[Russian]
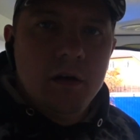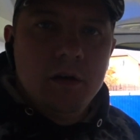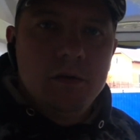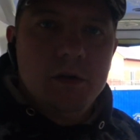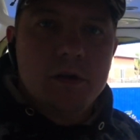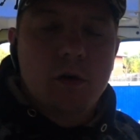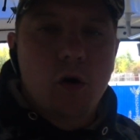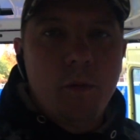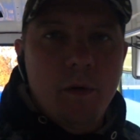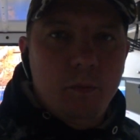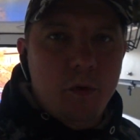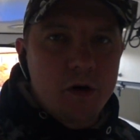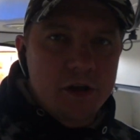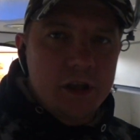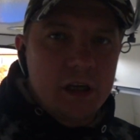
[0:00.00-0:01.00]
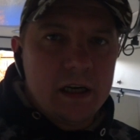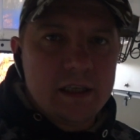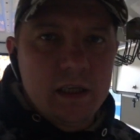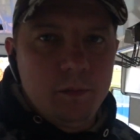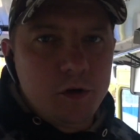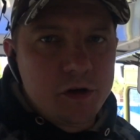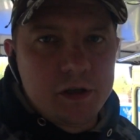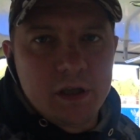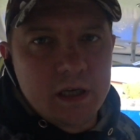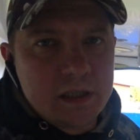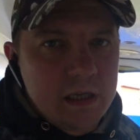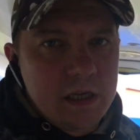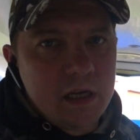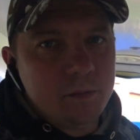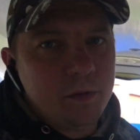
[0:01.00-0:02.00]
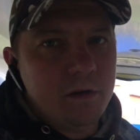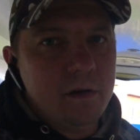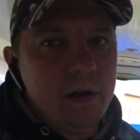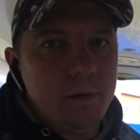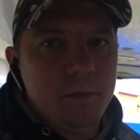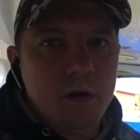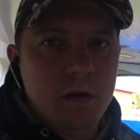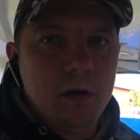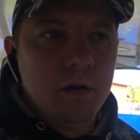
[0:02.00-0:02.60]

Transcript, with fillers: То есть, кроме Почты России. Почты России не отправляем.